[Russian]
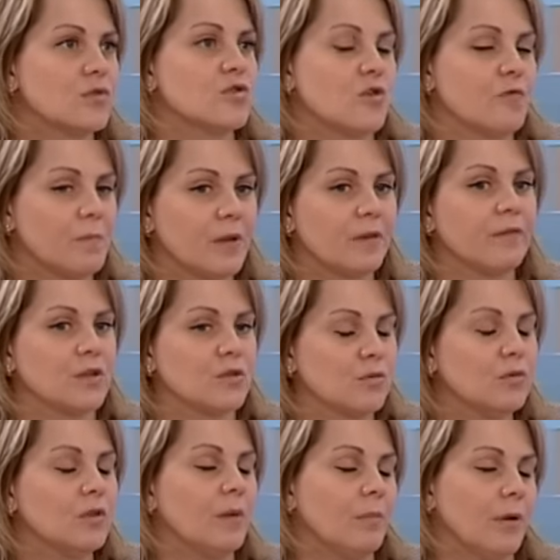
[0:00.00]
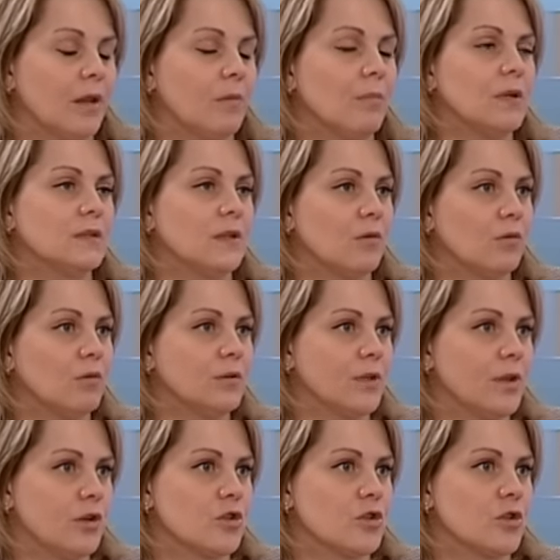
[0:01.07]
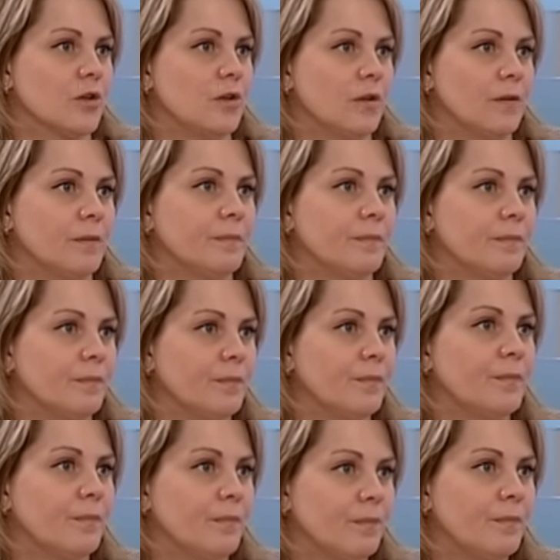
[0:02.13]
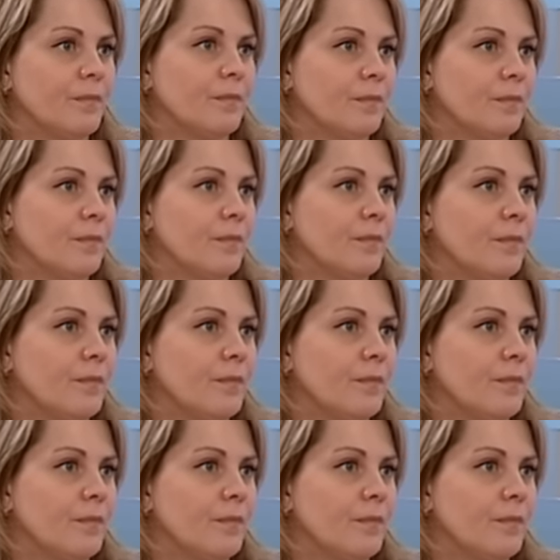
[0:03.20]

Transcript: же в первые сутки принимать какое-то решение. Mm-hmm. А кто-то